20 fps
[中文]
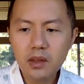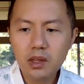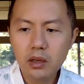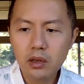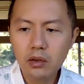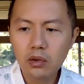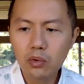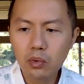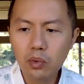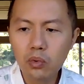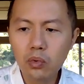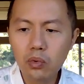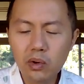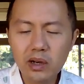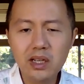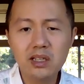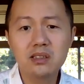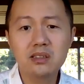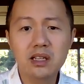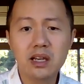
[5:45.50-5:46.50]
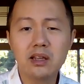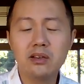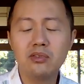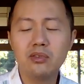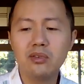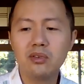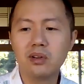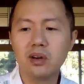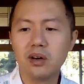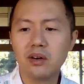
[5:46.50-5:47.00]
卤味三
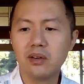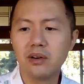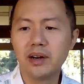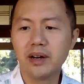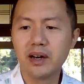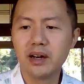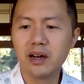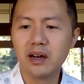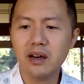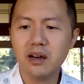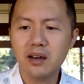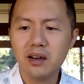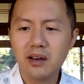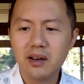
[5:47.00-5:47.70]
巨头啊，